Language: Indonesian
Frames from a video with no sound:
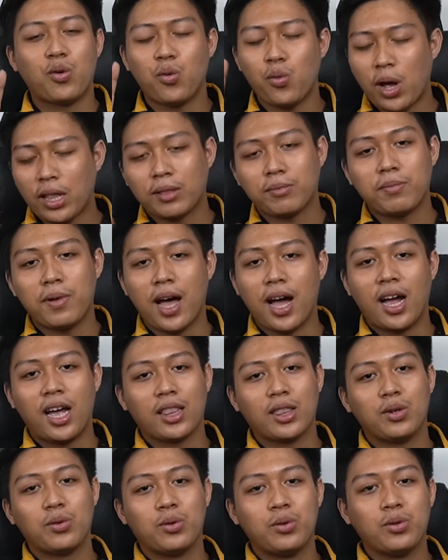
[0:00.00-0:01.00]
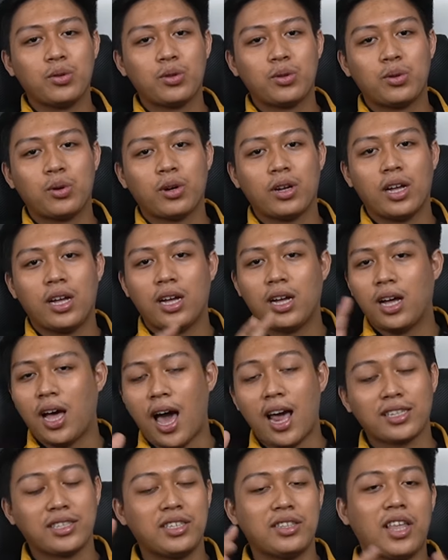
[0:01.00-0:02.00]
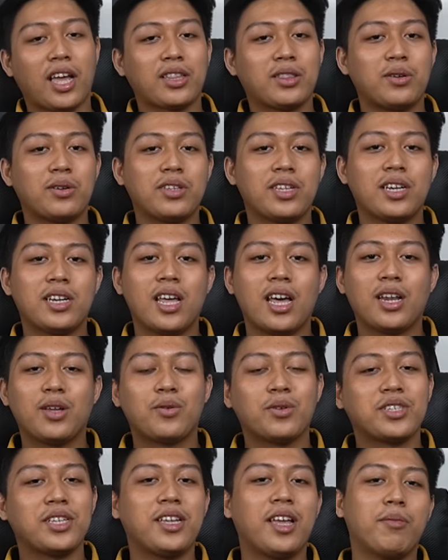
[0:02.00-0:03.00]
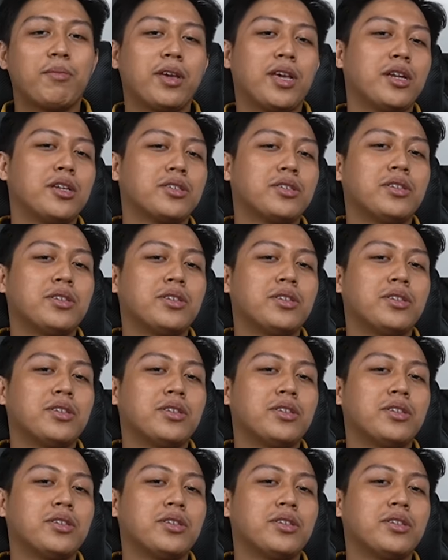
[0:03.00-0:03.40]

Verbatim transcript: kuat banget untuk uh, arsitekturnya dari kursi gaming ini